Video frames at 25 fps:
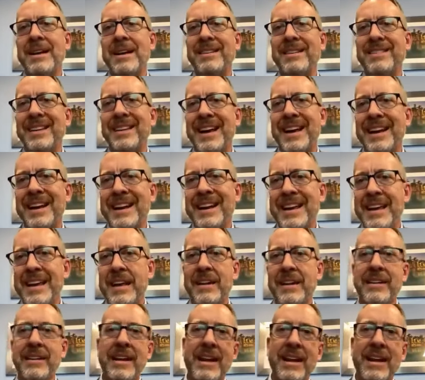salir
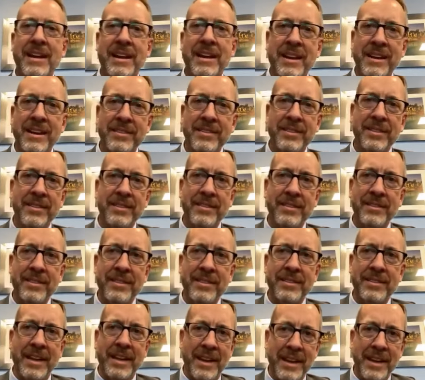de la crisis,
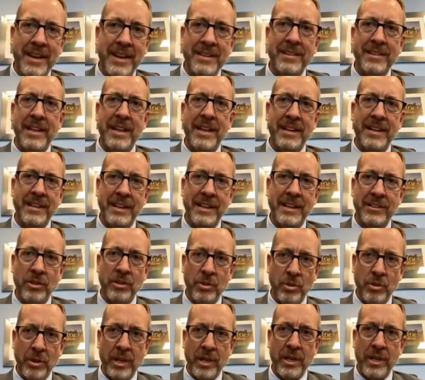salir de la
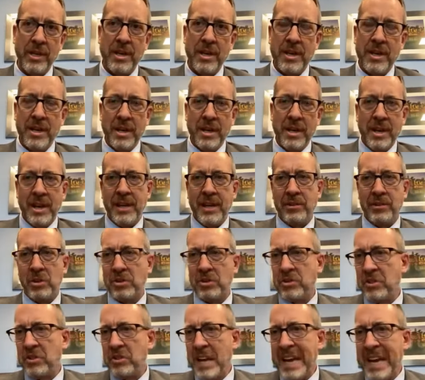dictadura.
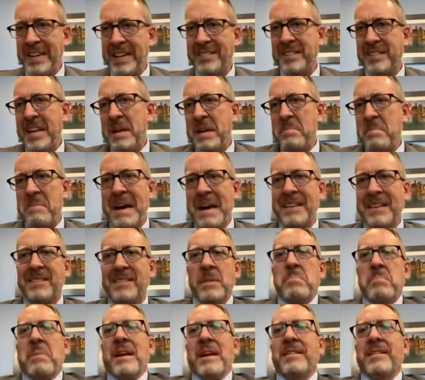Entonces, este hace
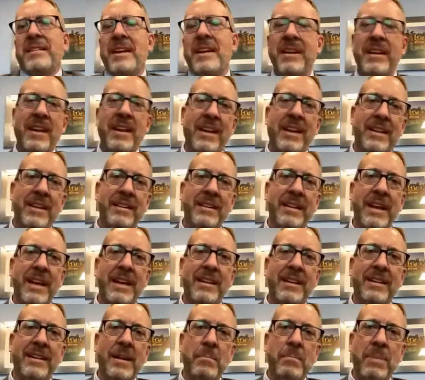parte del
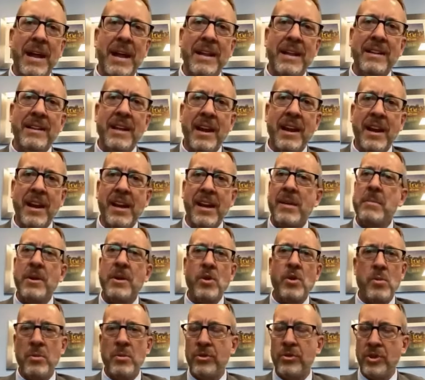de, plan de régimen,
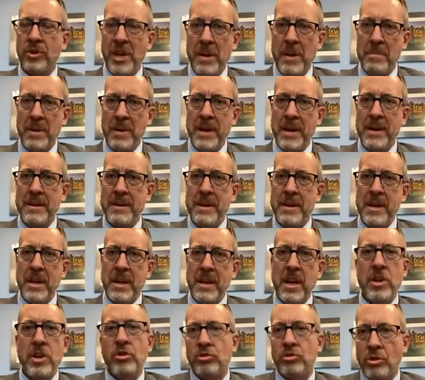como siempre,
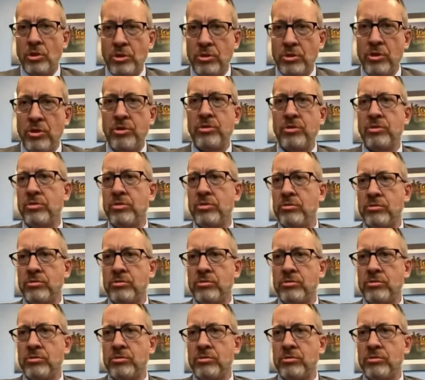y nosotros